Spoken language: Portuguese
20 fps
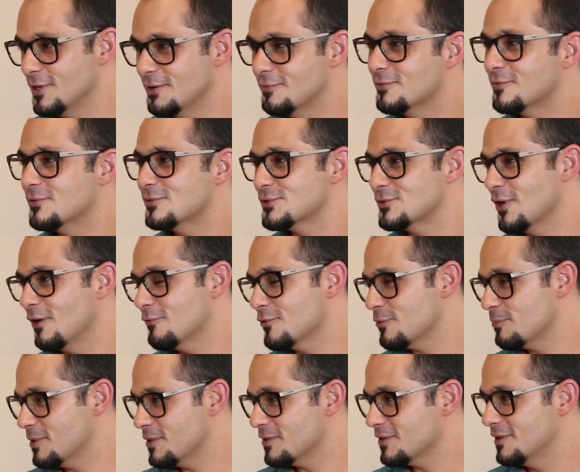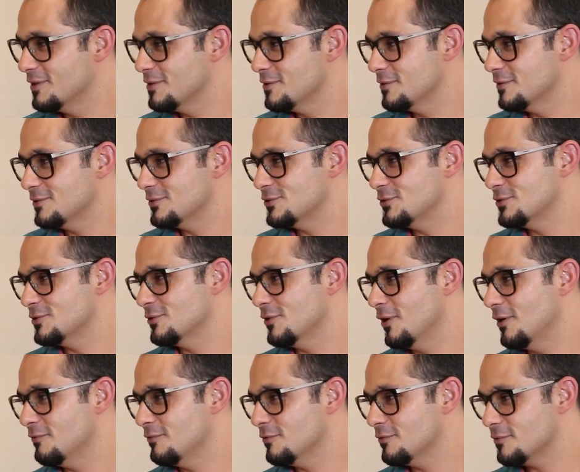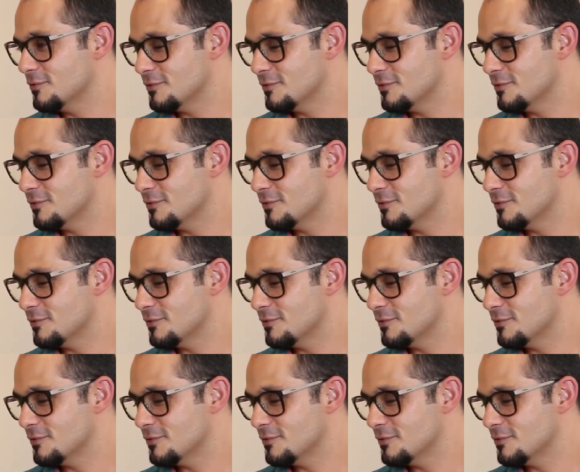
livros, de novas pesquisas, de novos.